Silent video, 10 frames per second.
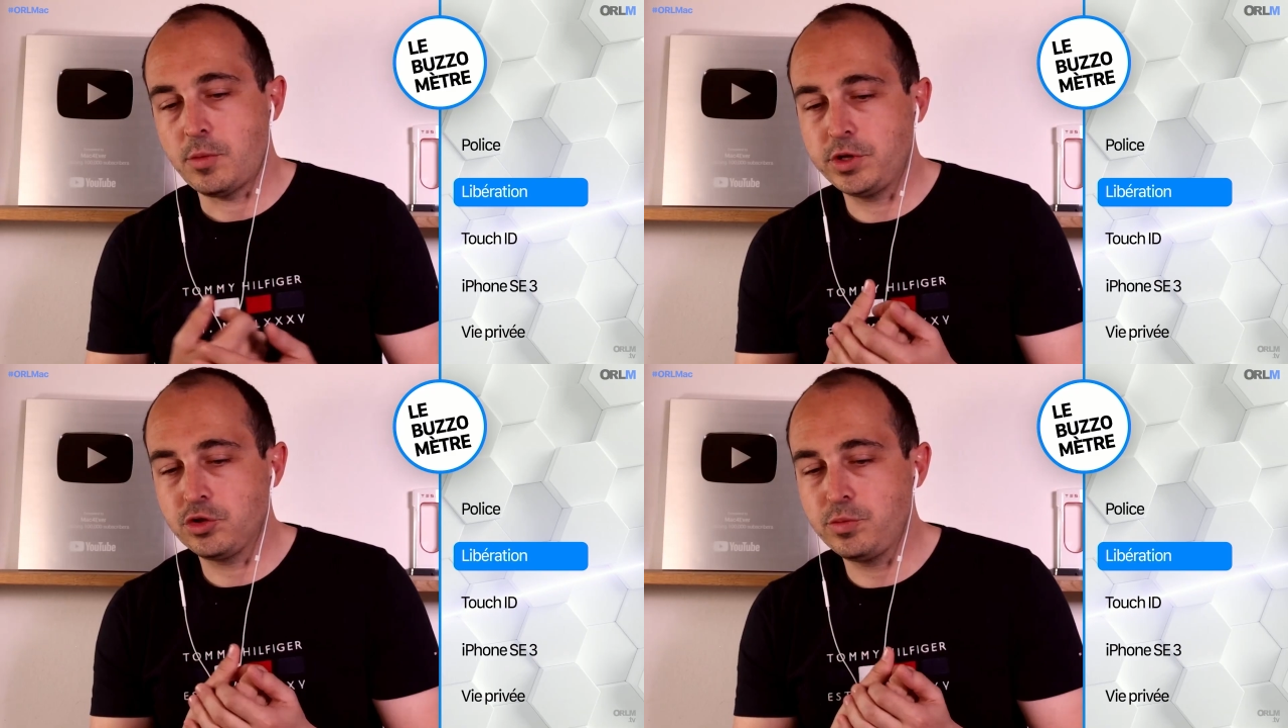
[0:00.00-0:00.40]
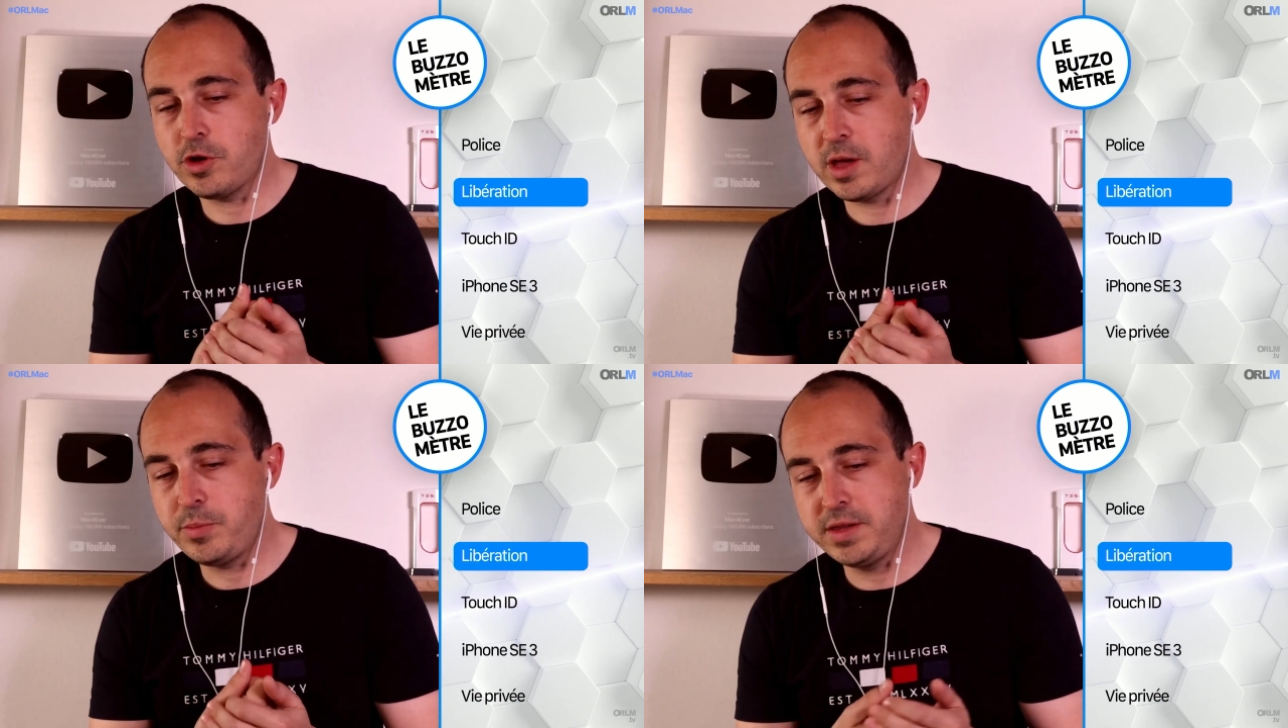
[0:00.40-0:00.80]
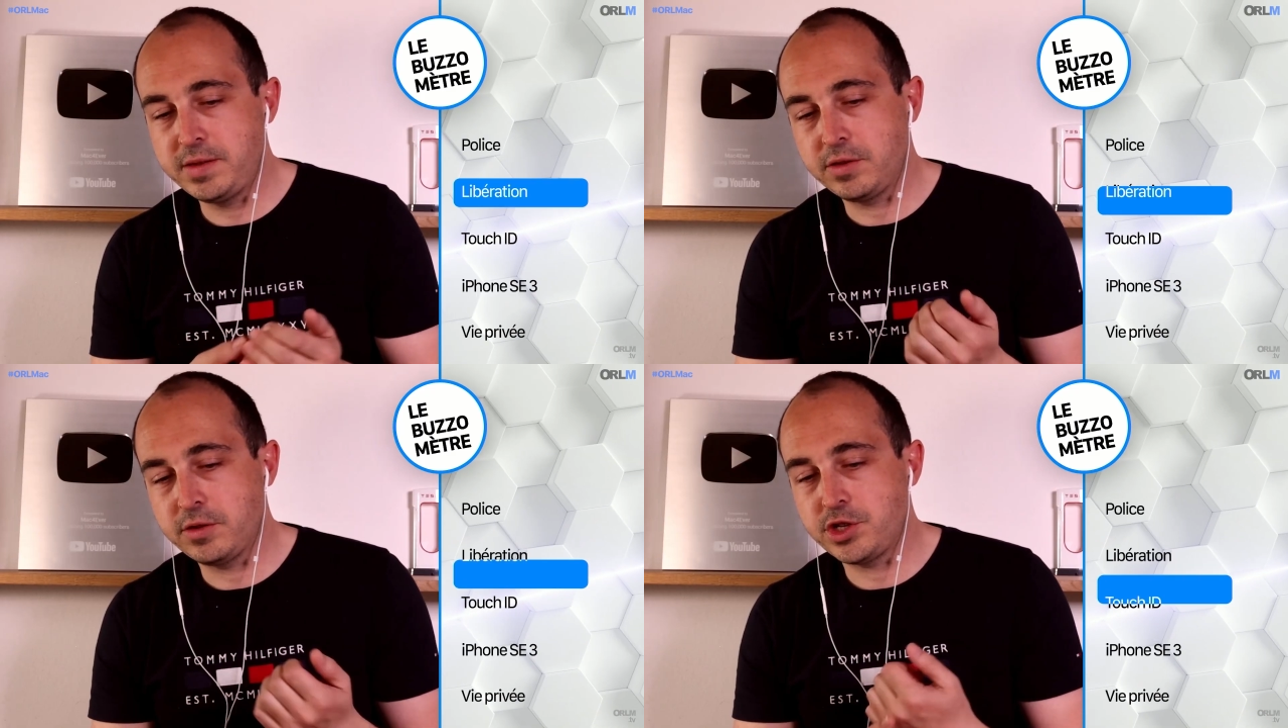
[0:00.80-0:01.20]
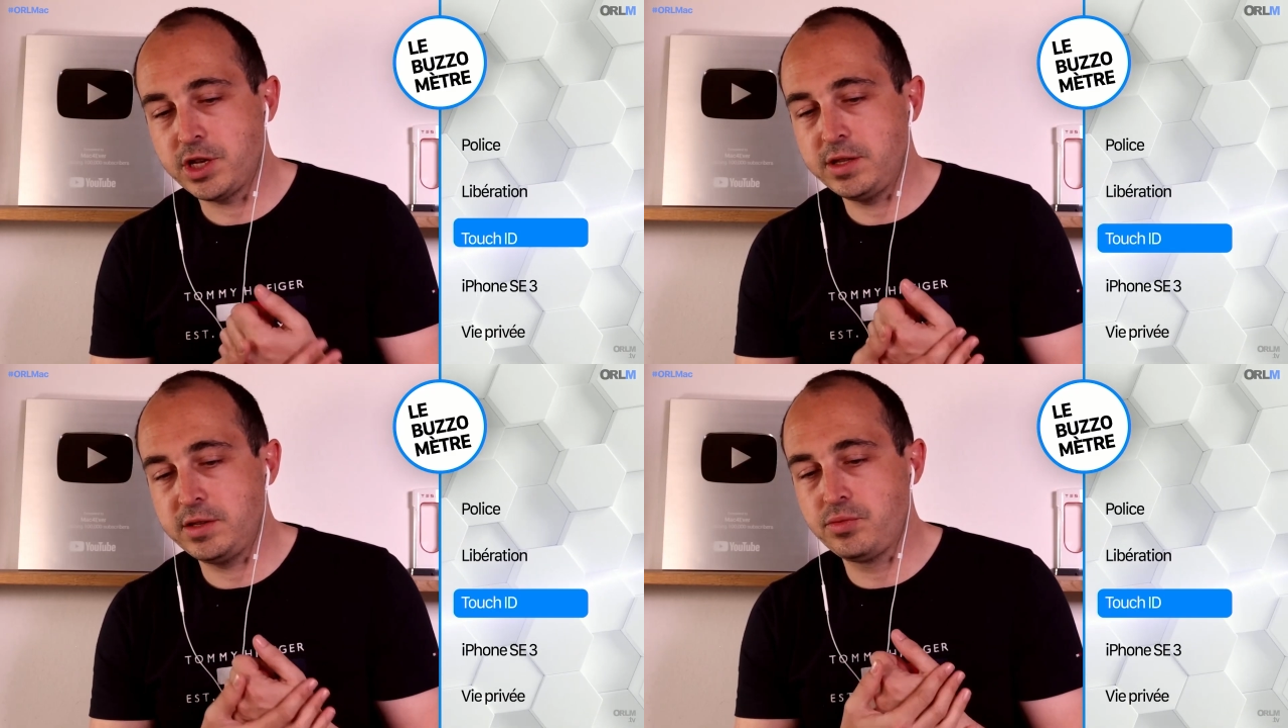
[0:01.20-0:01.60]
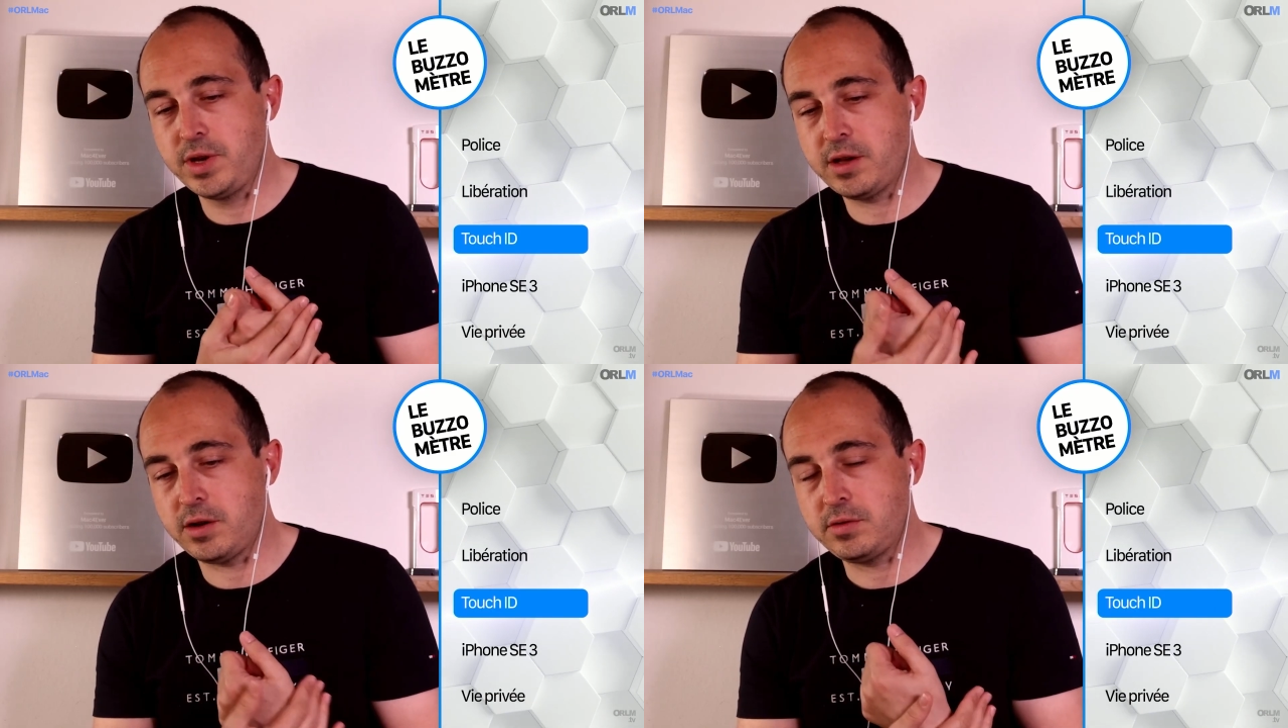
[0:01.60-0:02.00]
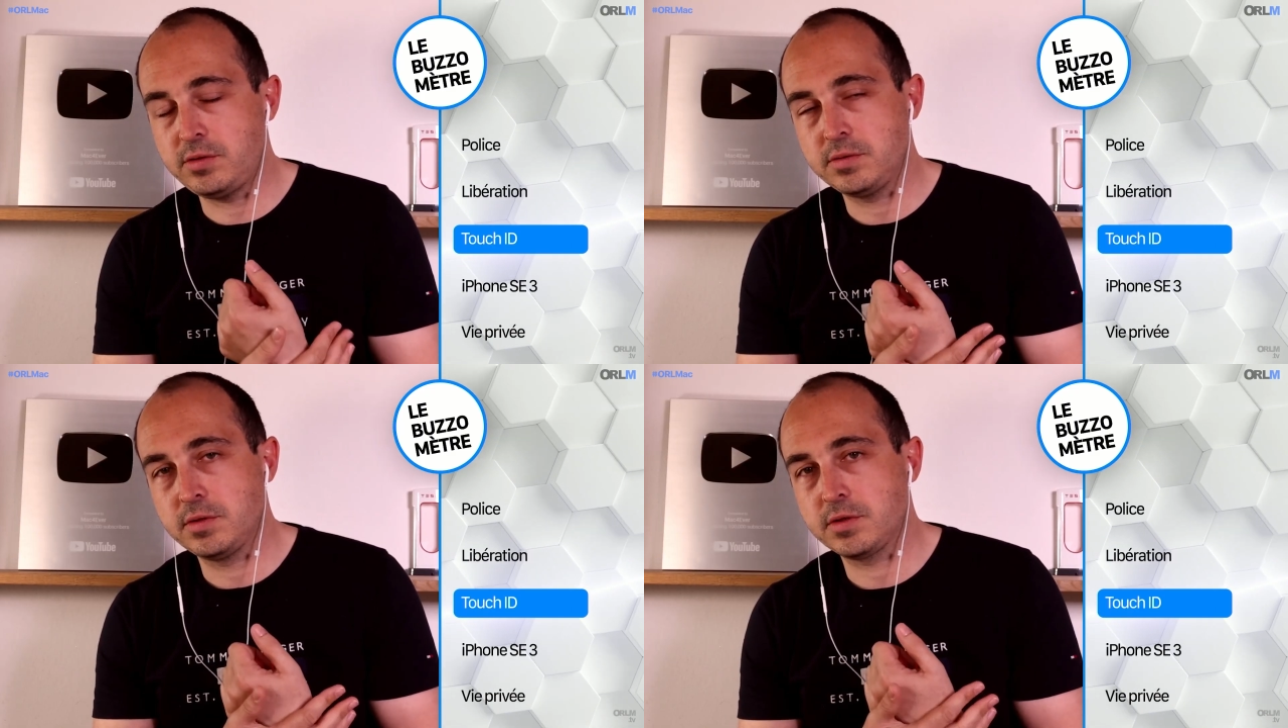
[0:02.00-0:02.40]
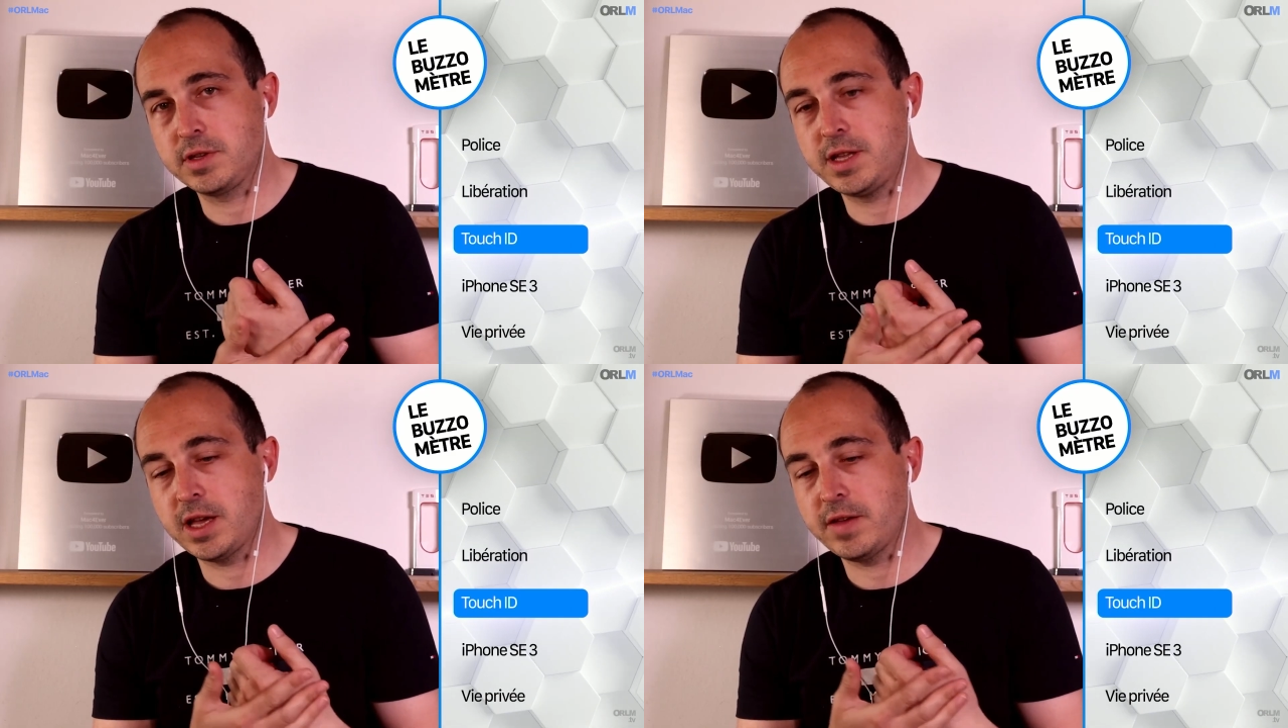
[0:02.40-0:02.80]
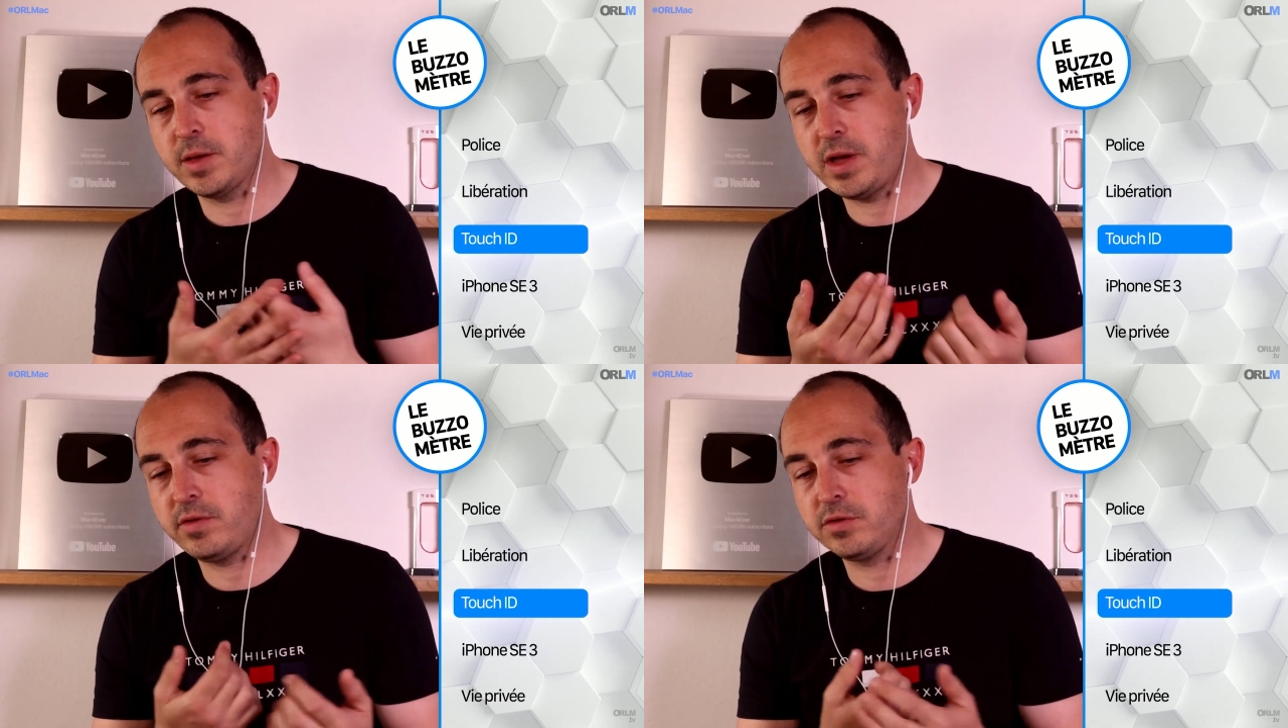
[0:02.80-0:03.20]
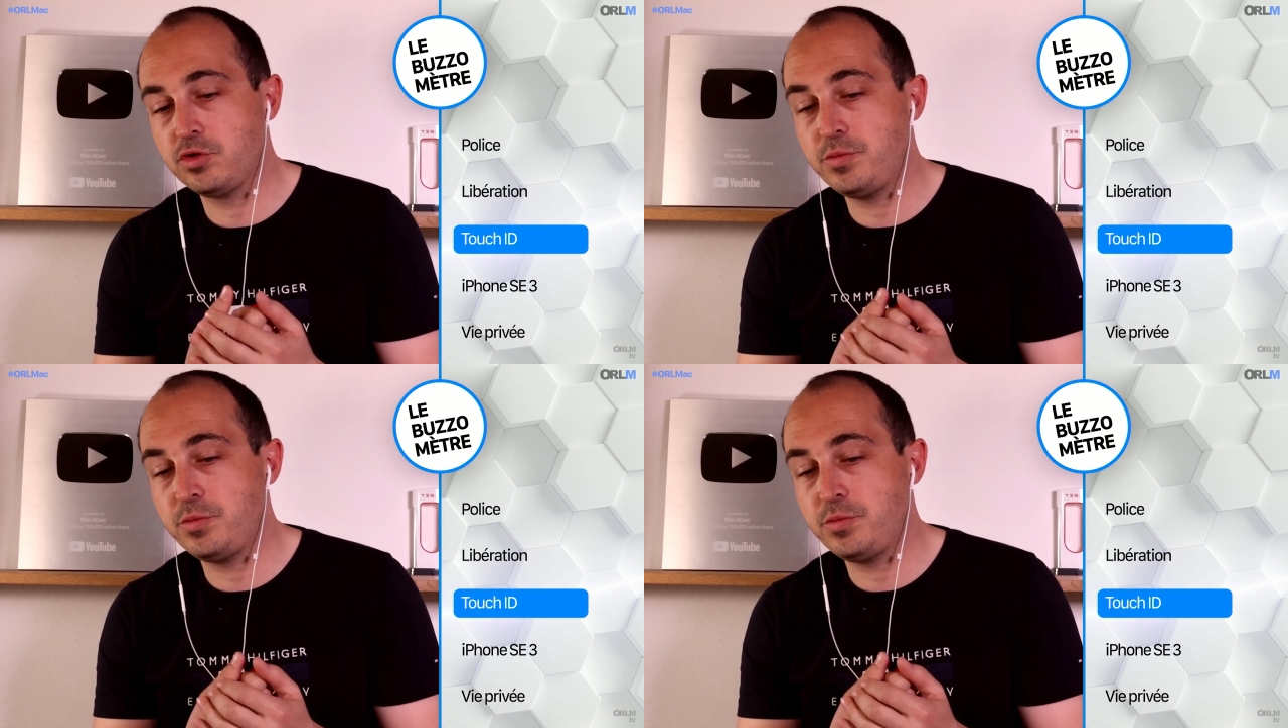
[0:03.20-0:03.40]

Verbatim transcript: Alors petite rumeur rapide, c'est Touch ID sous l'écran euh, qui n'arriverait pas avant